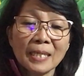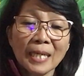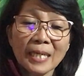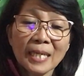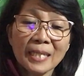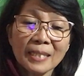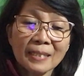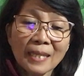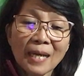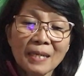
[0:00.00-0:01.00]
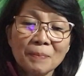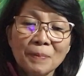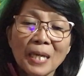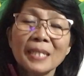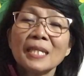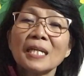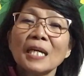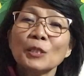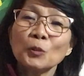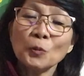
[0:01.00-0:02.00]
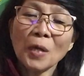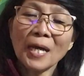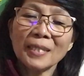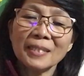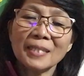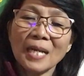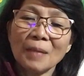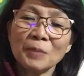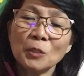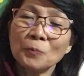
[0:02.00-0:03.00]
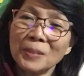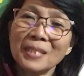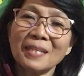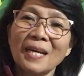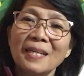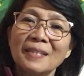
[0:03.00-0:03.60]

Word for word: Karena kita mengandalkan Tuhan dalam hidup kita